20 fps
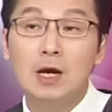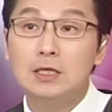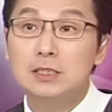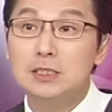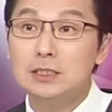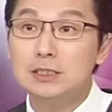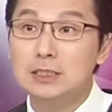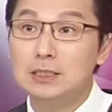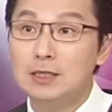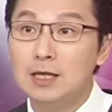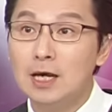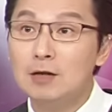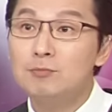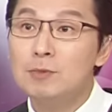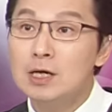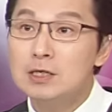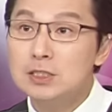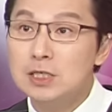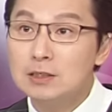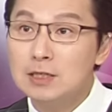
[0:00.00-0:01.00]
这几天
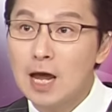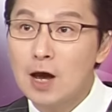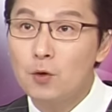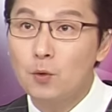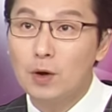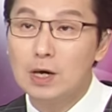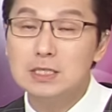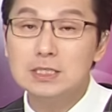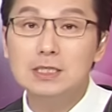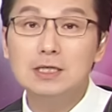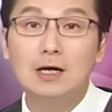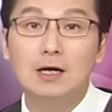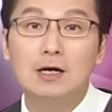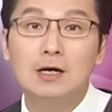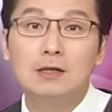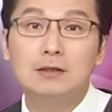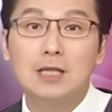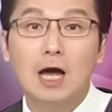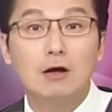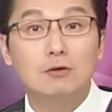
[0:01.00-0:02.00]
震荡回撤，
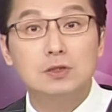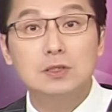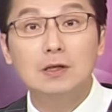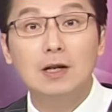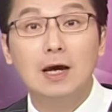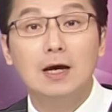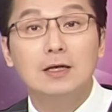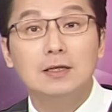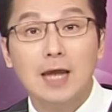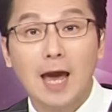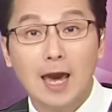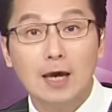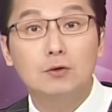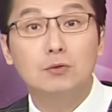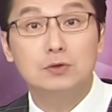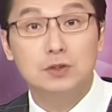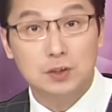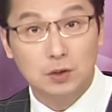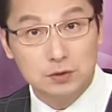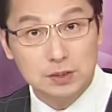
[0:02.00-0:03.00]
导致了台
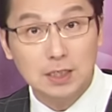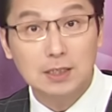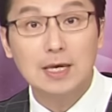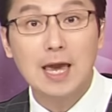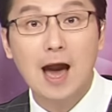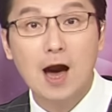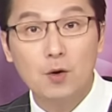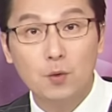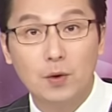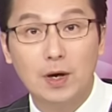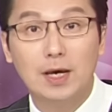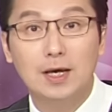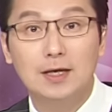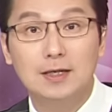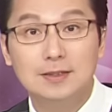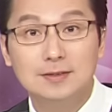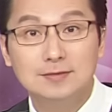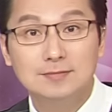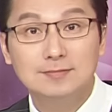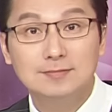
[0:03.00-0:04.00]
股修正压回。